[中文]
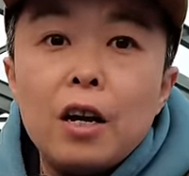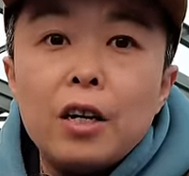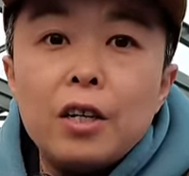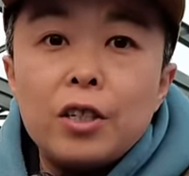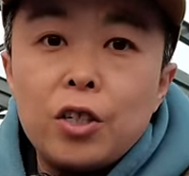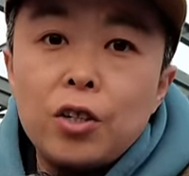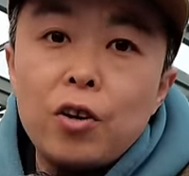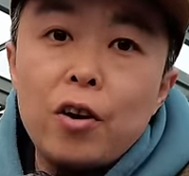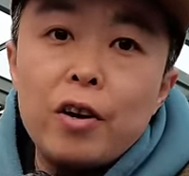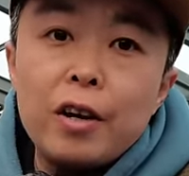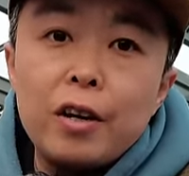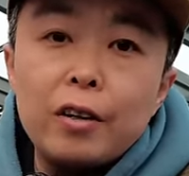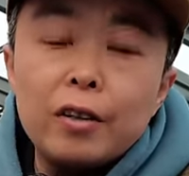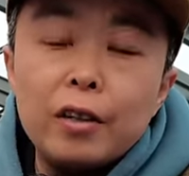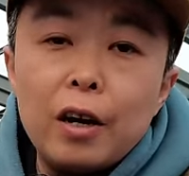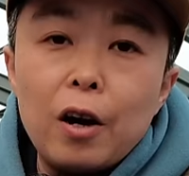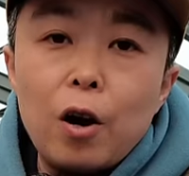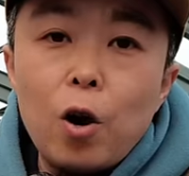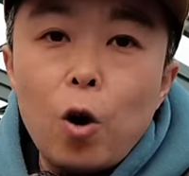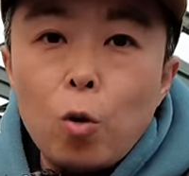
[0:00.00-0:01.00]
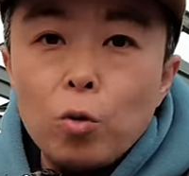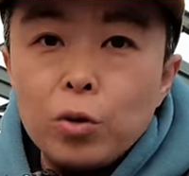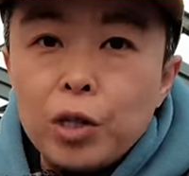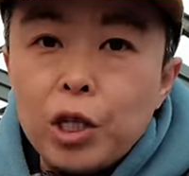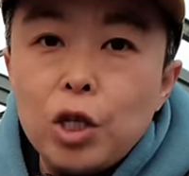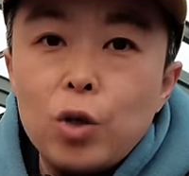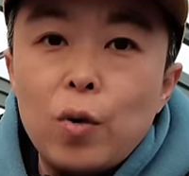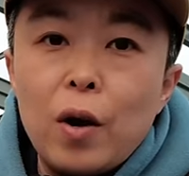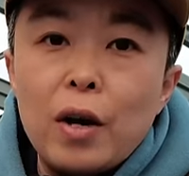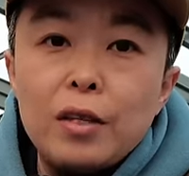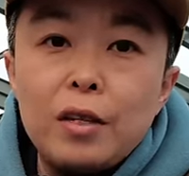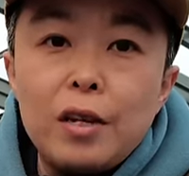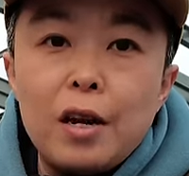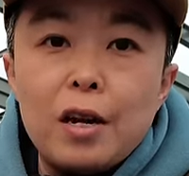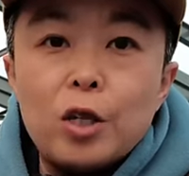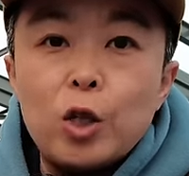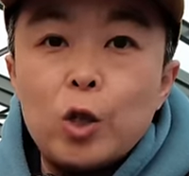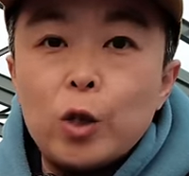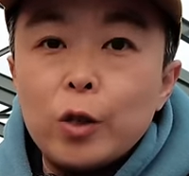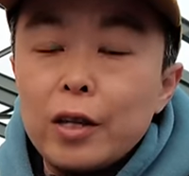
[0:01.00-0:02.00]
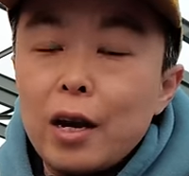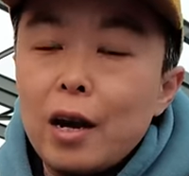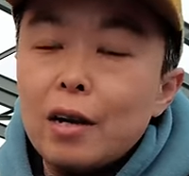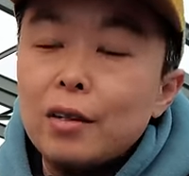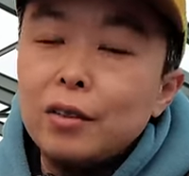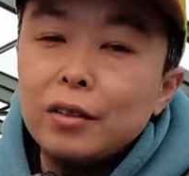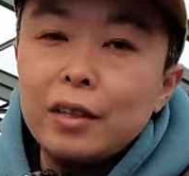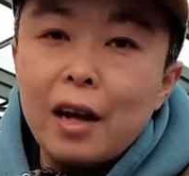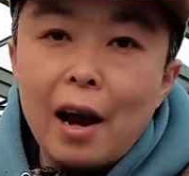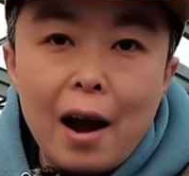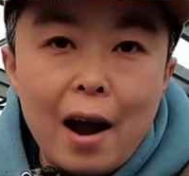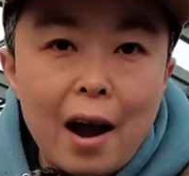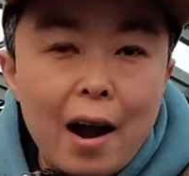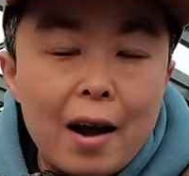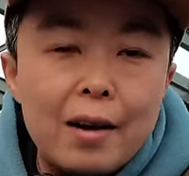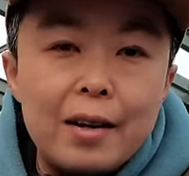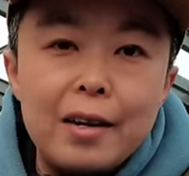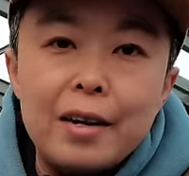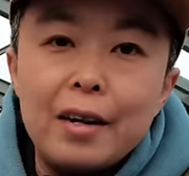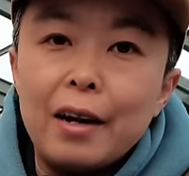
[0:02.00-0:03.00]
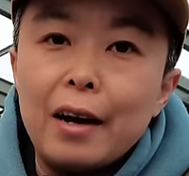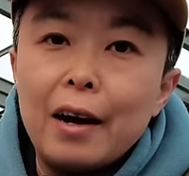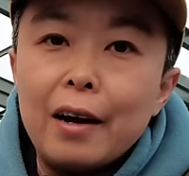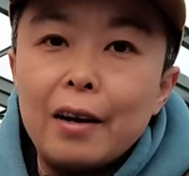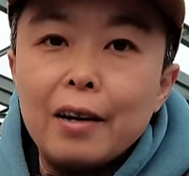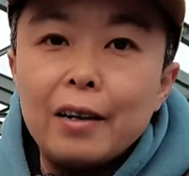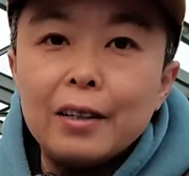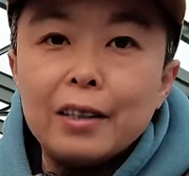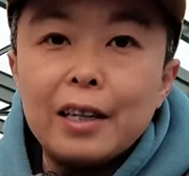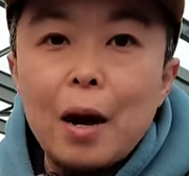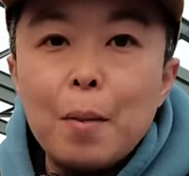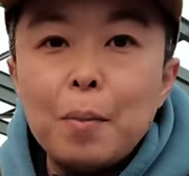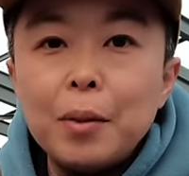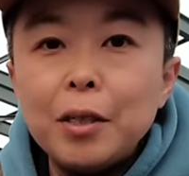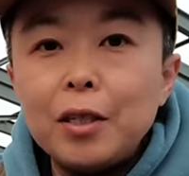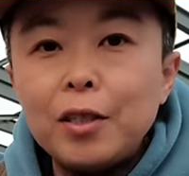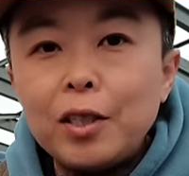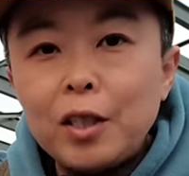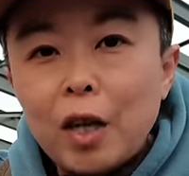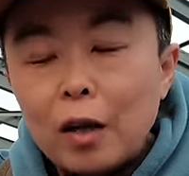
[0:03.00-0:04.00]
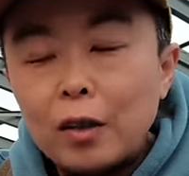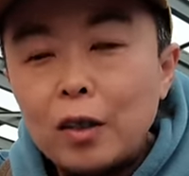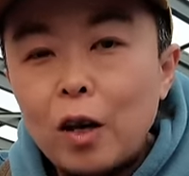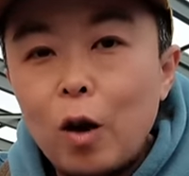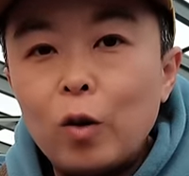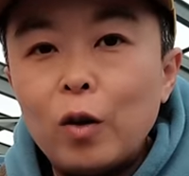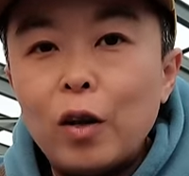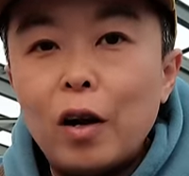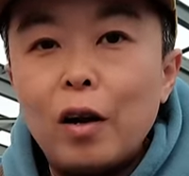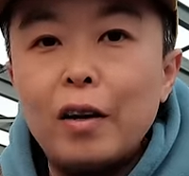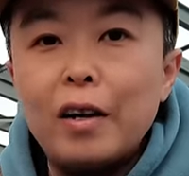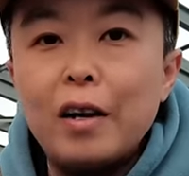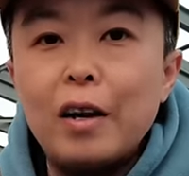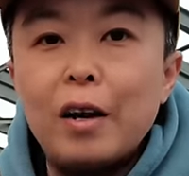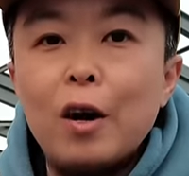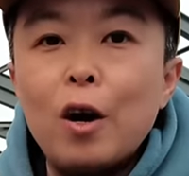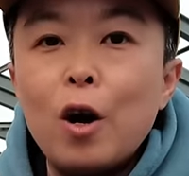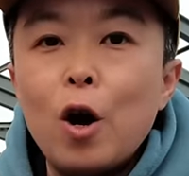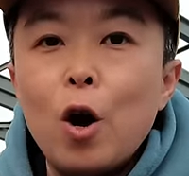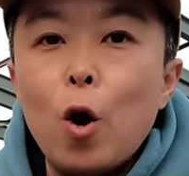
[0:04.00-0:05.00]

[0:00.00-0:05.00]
摄影的后期软件实在是太厉害了，他们的降噪能力、